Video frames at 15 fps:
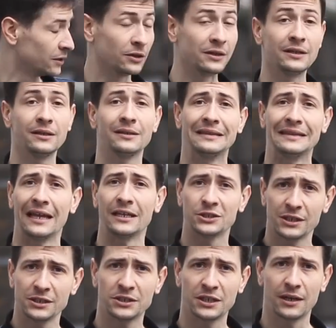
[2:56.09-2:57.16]
No i
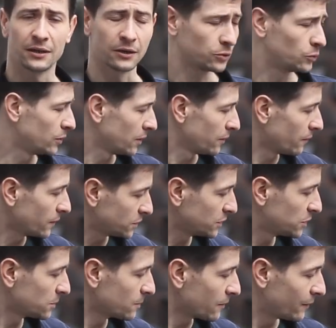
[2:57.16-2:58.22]
narzędzie, które
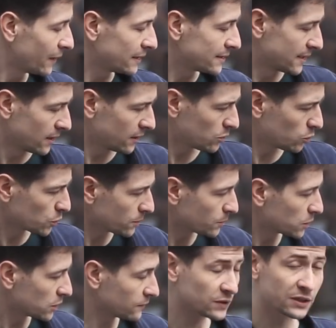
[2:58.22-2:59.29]
właśnie trzymam w ręce, służy
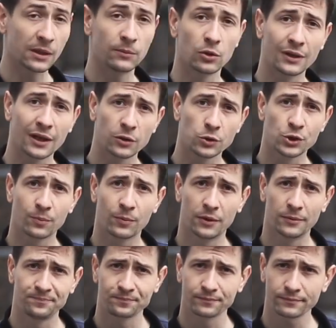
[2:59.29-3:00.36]
przede wszystkim do tego,
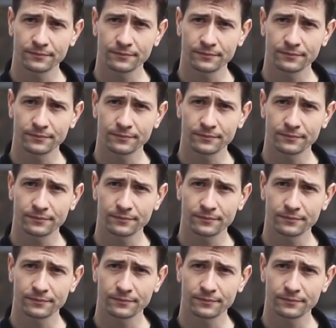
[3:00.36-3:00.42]
żeby